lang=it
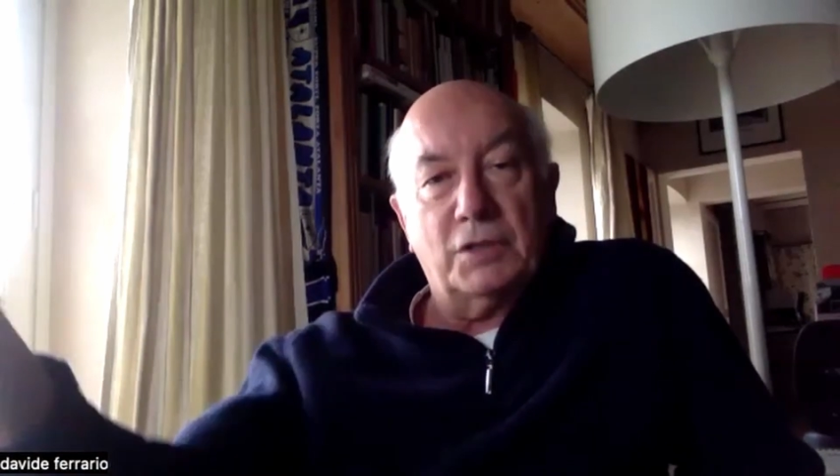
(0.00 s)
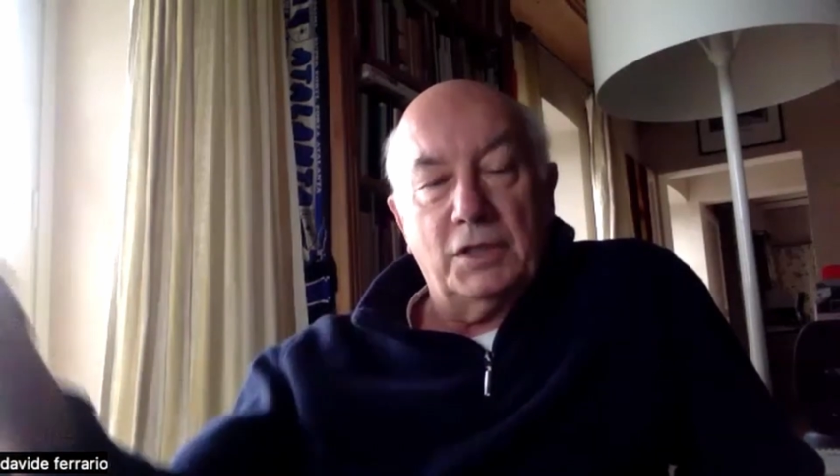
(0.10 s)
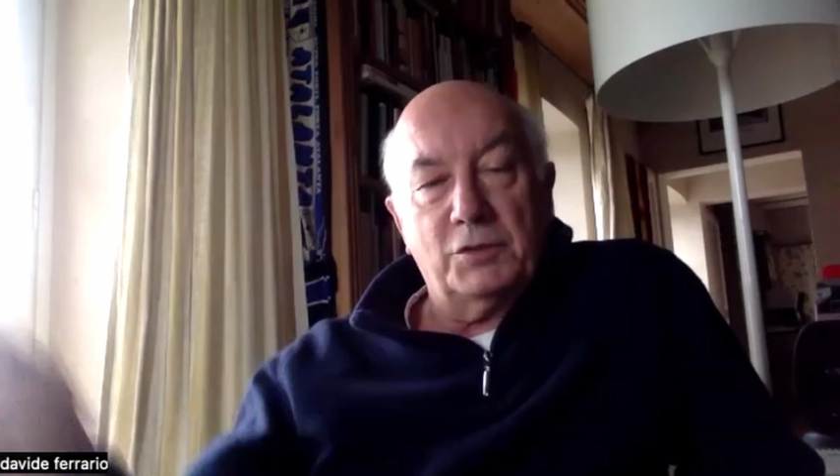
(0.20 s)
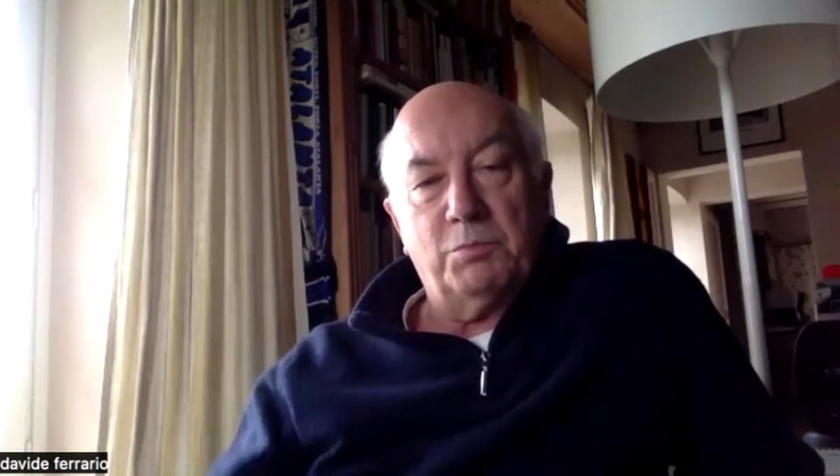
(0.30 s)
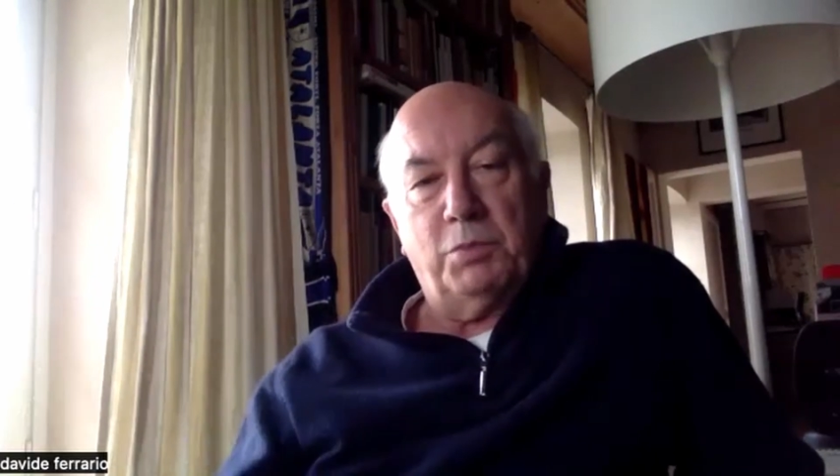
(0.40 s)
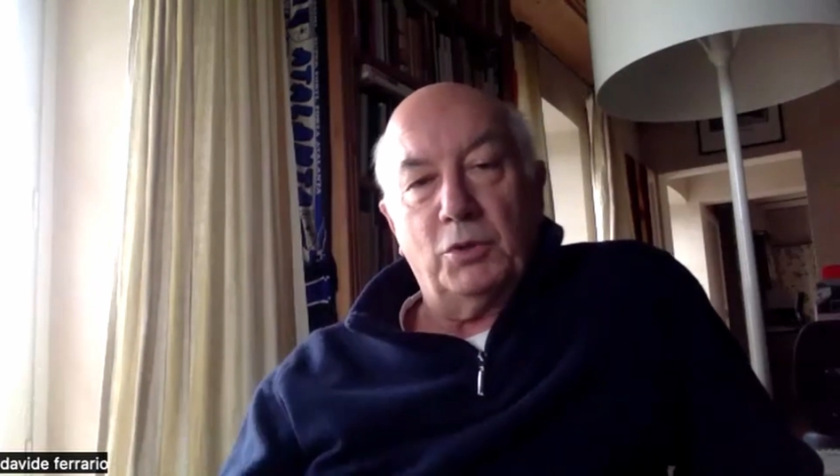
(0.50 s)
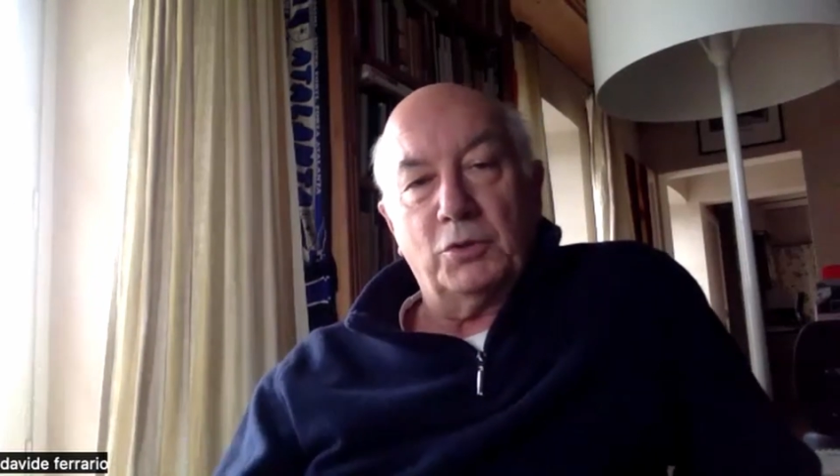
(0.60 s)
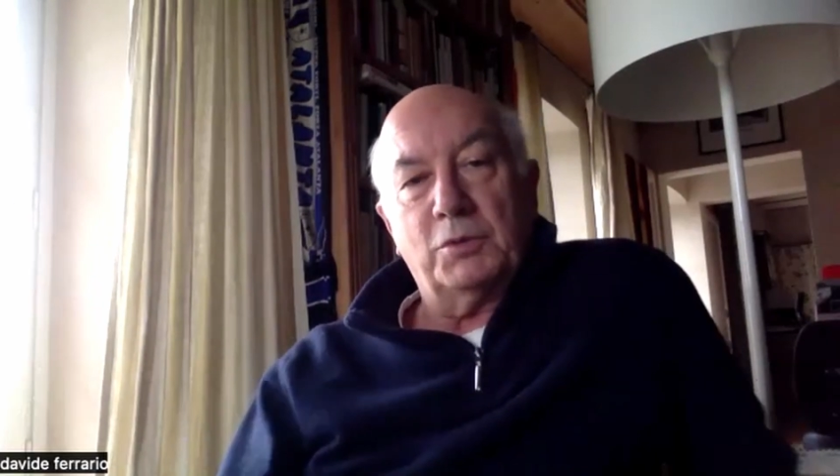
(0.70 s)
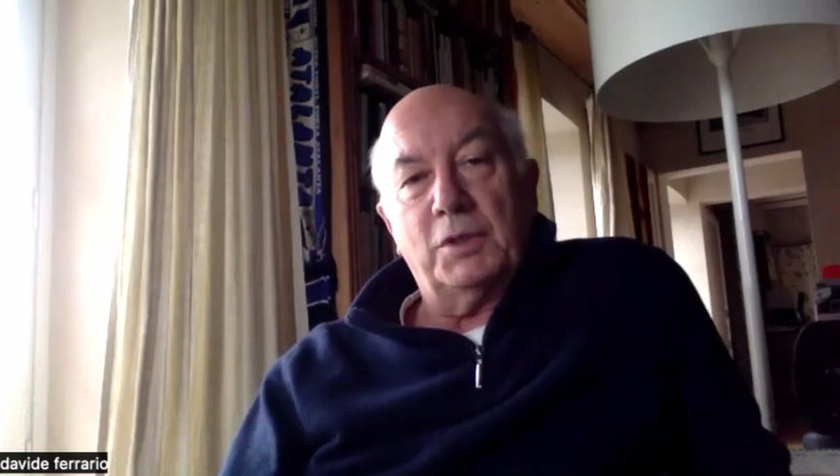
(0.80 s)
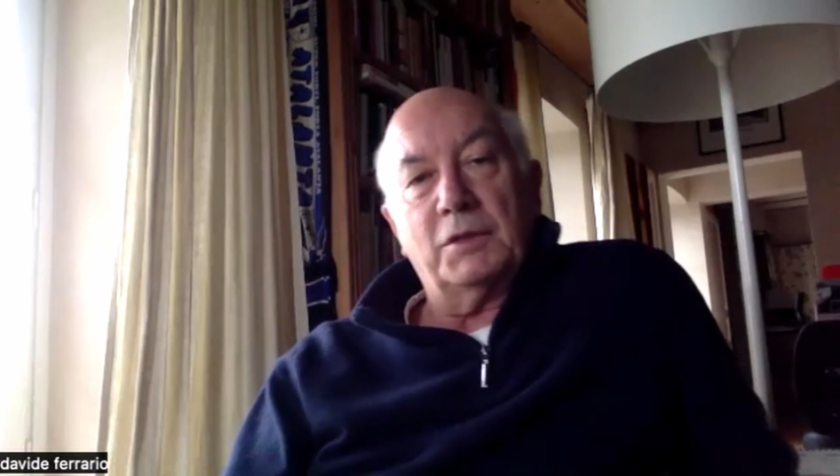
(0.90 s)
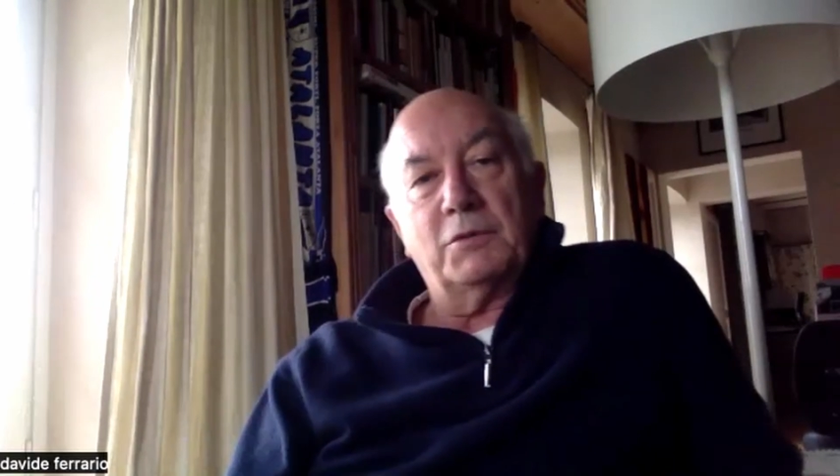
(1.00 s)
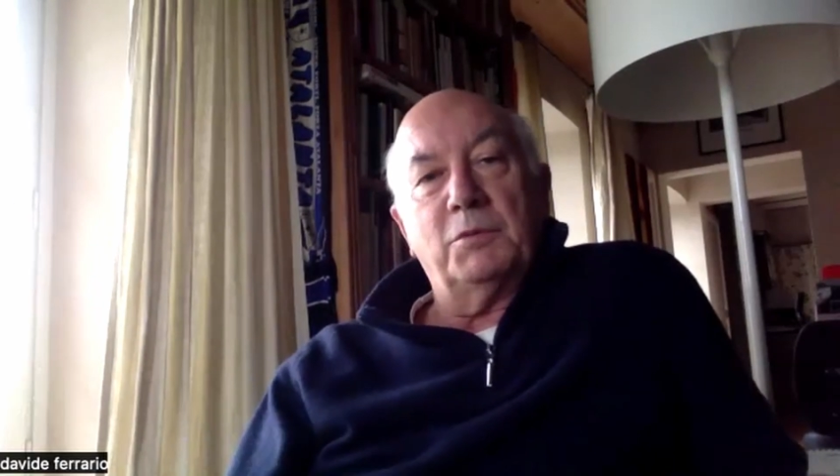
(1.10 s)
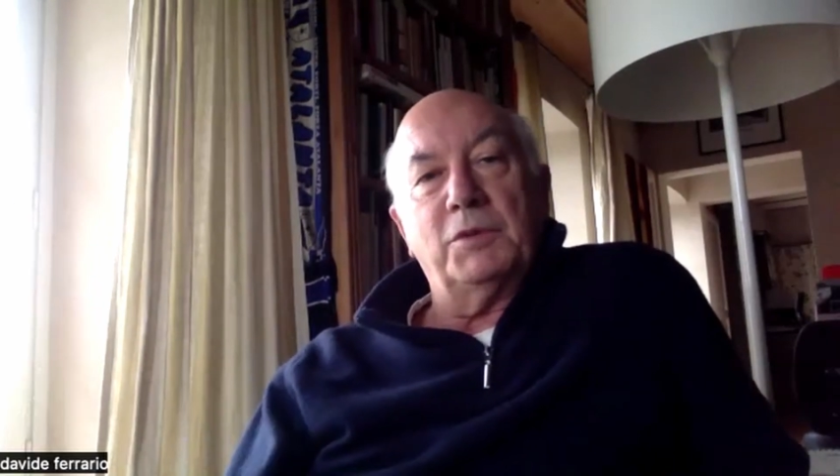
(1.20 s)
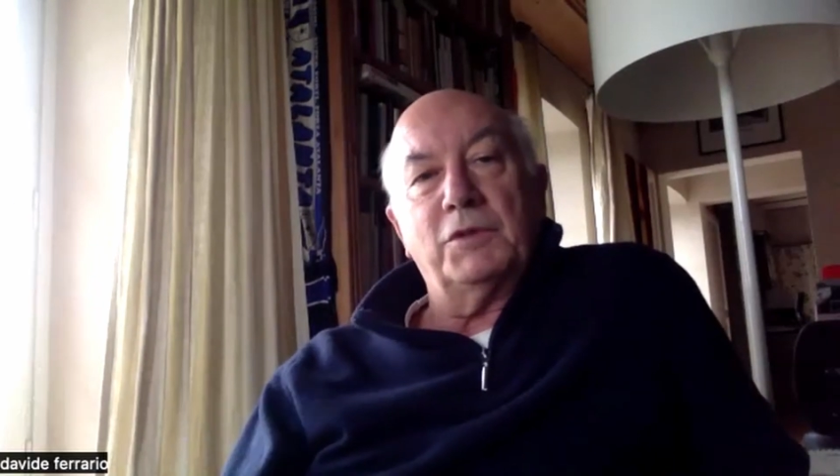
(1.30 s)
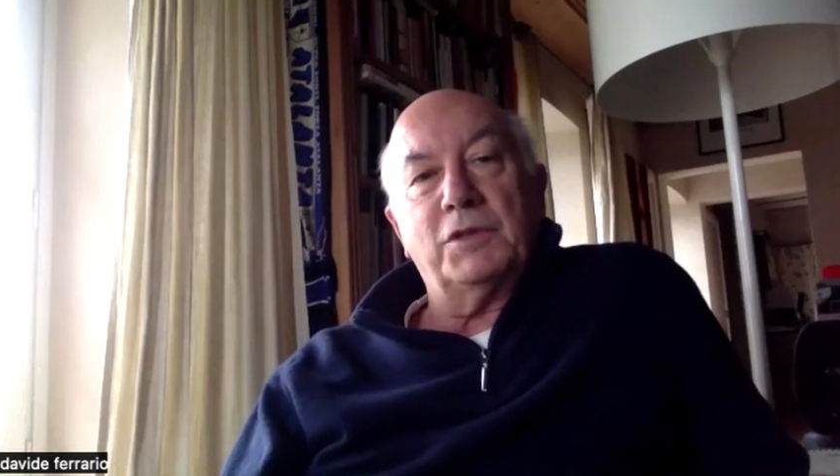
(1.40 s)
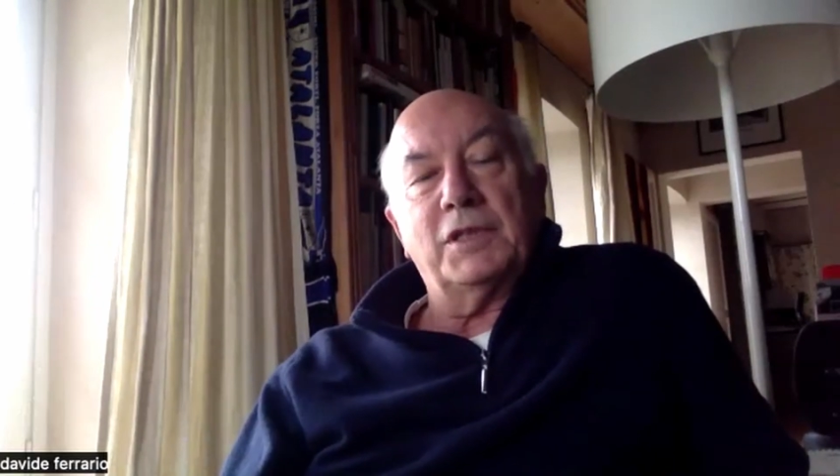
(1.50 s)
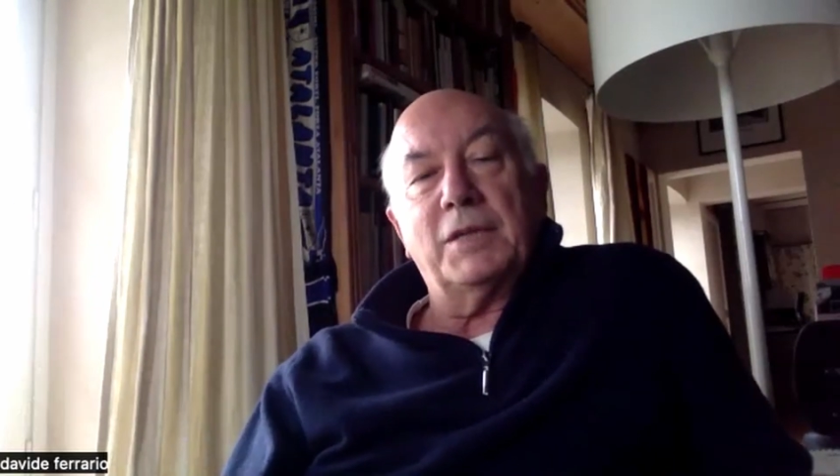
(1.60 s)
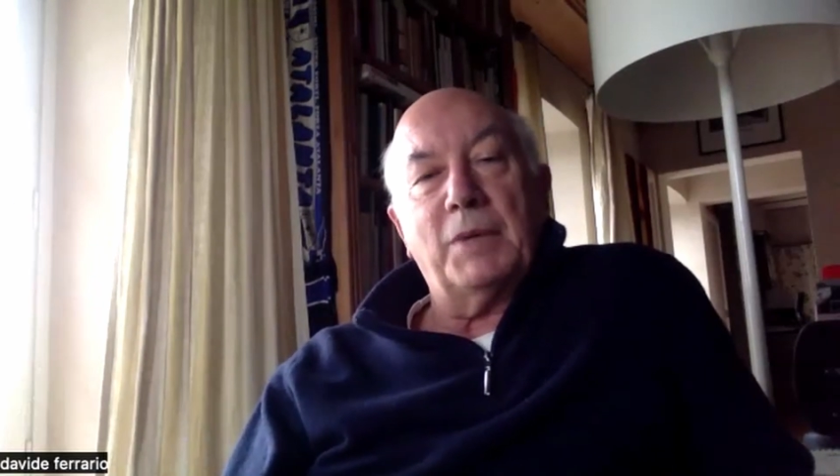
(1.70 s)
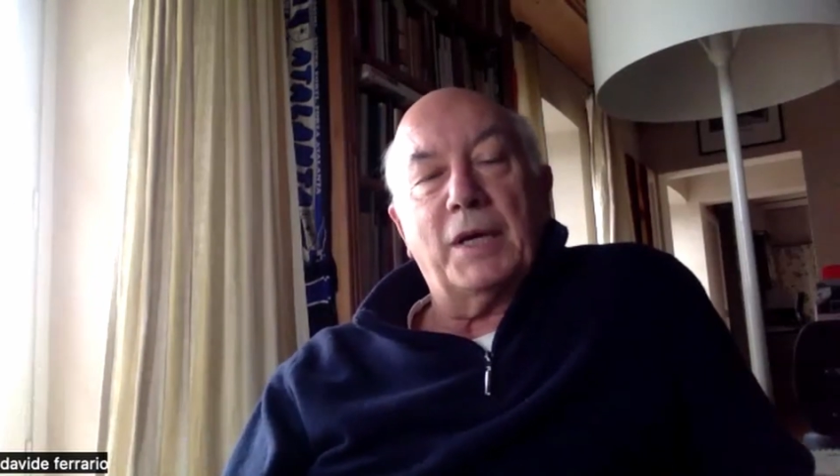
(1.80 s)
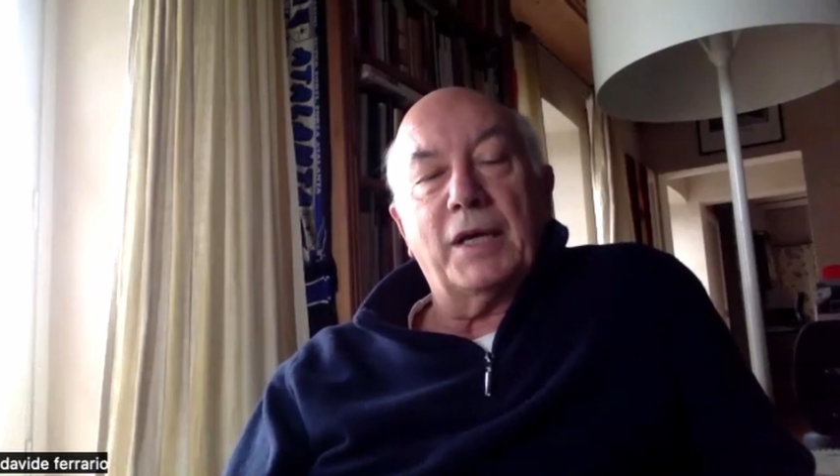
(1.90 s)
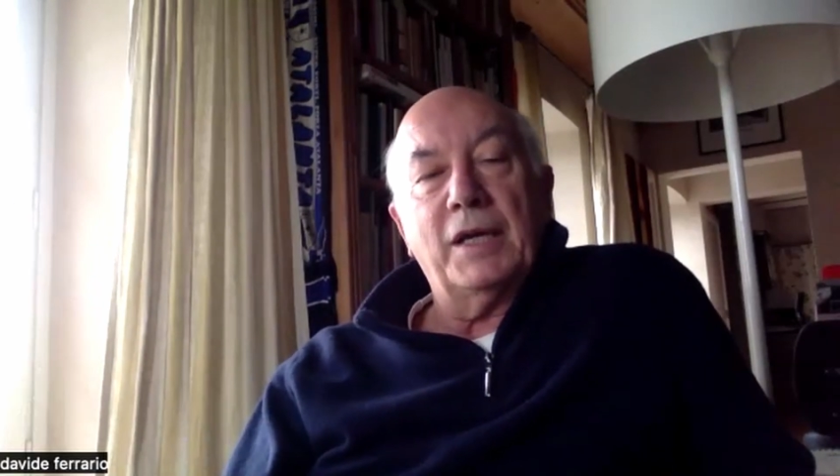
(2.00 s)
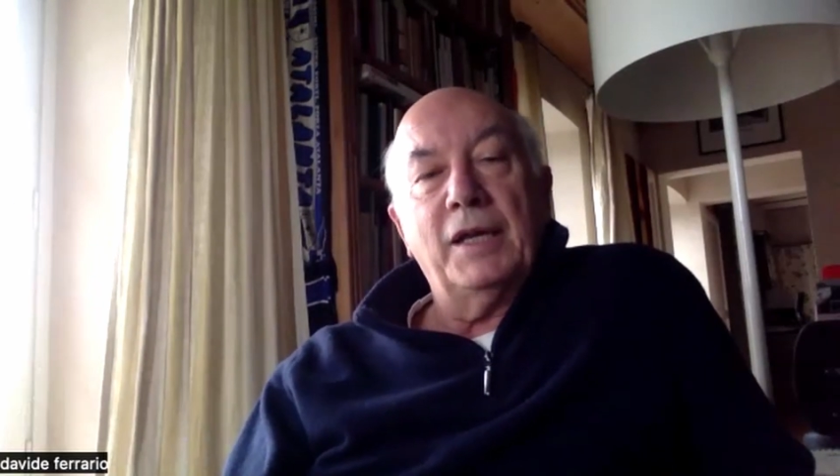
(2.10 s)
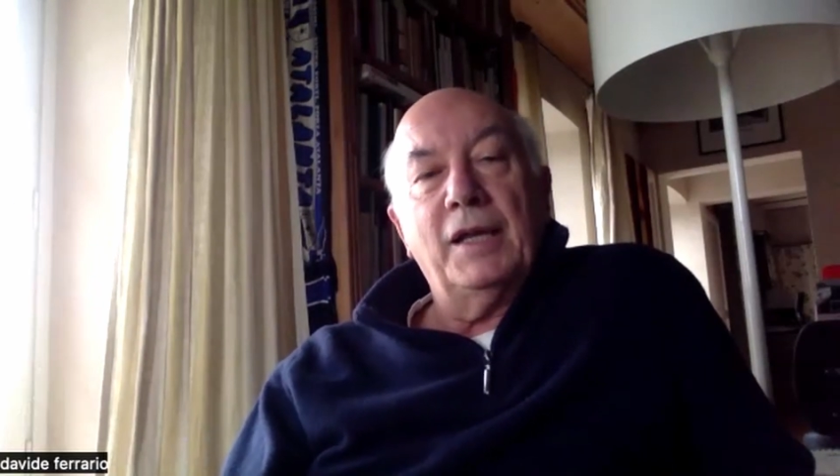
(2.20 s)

degli spot o come li volete chiamare.